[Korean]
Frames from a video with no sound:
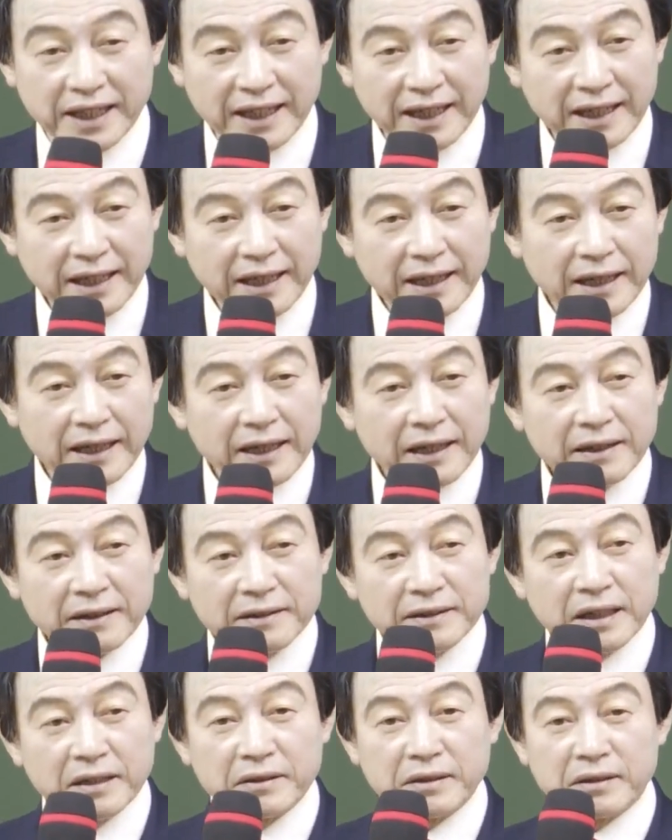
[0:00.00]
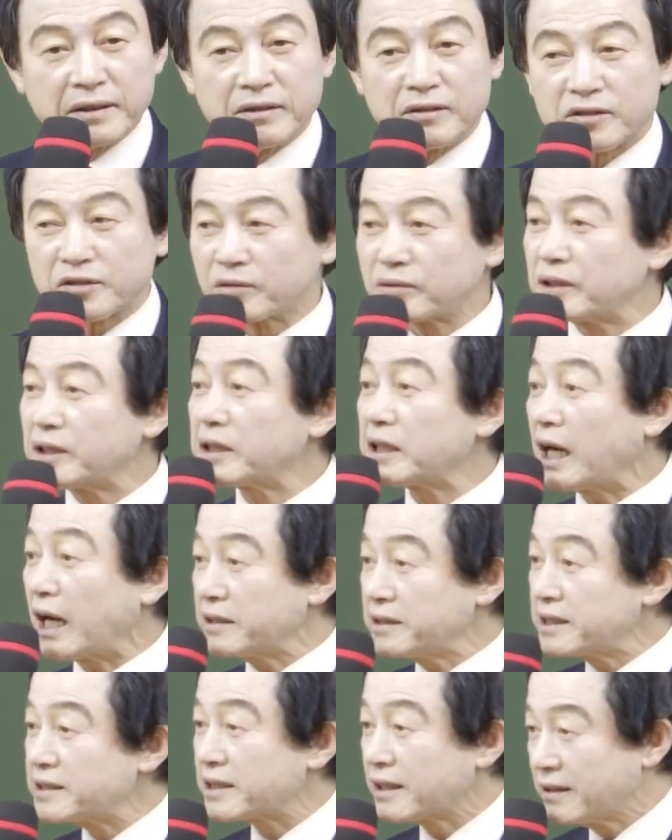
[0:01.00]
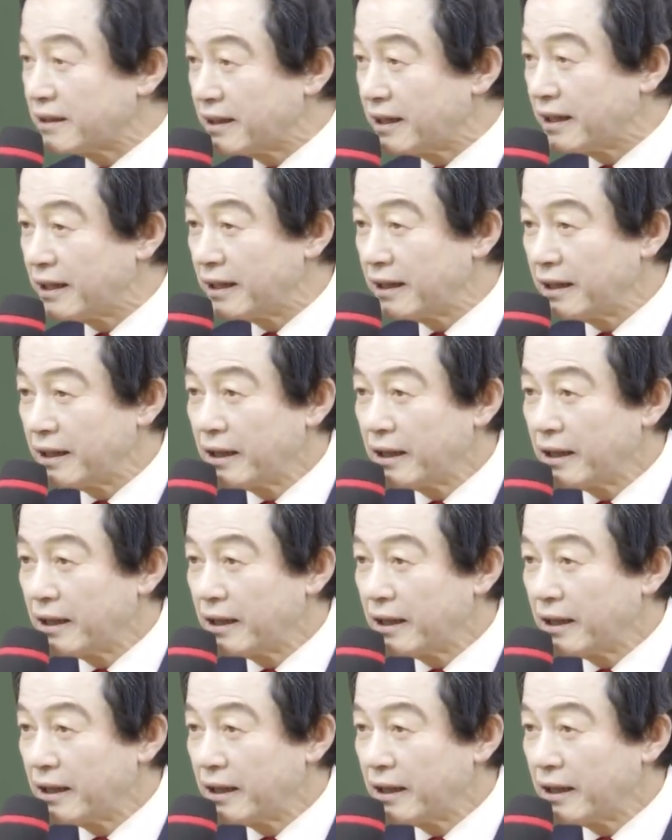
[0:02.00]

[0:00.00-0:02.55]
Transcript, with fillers: 요 근데 그거는 죽는 거 아니죠?